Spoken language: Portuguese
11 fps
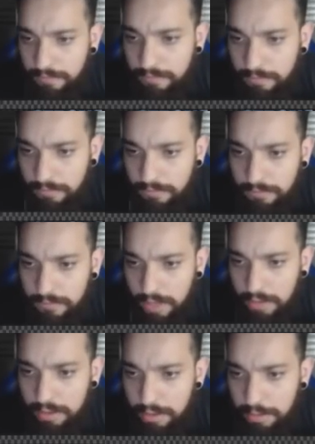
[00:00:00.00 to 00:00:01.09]
Hum,
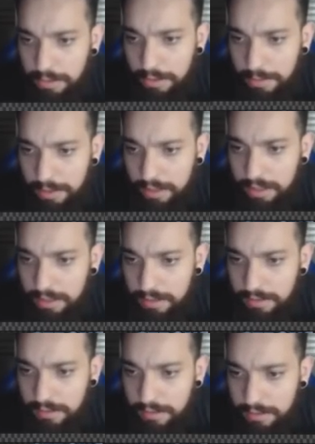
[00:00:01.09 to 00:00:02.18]
tem um interruptor por aqui?
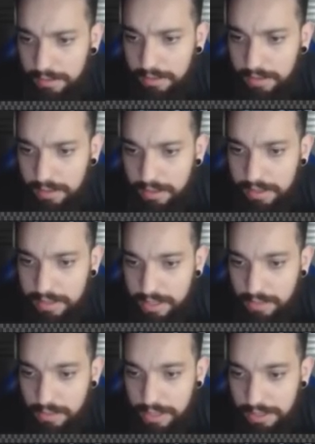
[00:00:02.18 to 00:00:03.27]
Terça
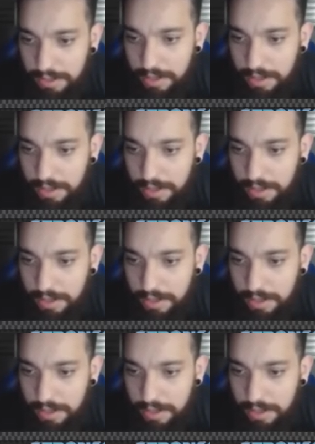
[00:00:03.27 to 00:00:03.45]
Switch.